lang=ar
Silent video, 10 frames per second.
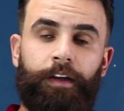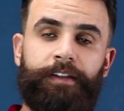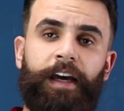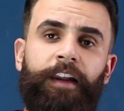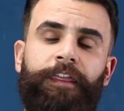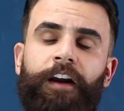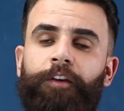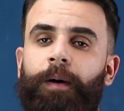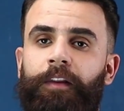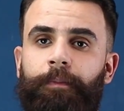الستايل
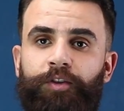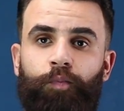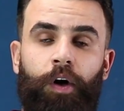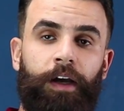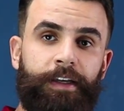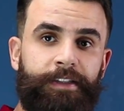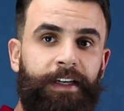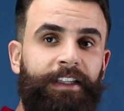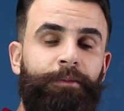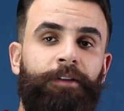الثالث بهذه المجموعه
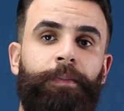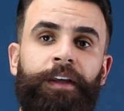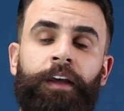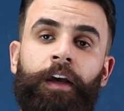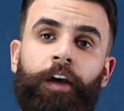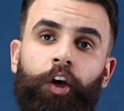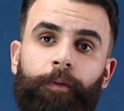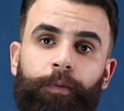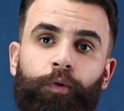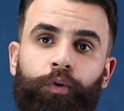استخدمت بيه
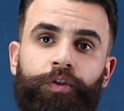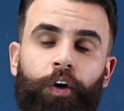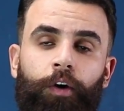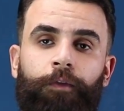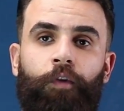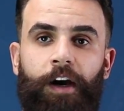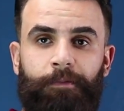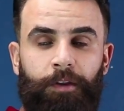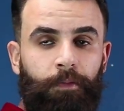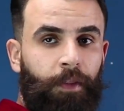بلوز اوف
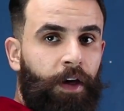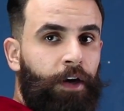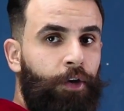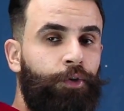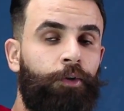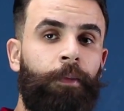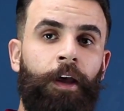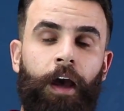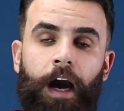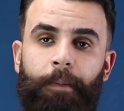وايت مثل ما ظاهر عندكم
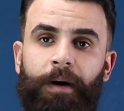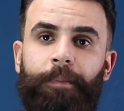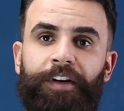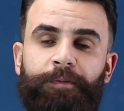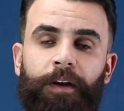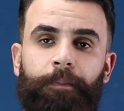اما بالنسبه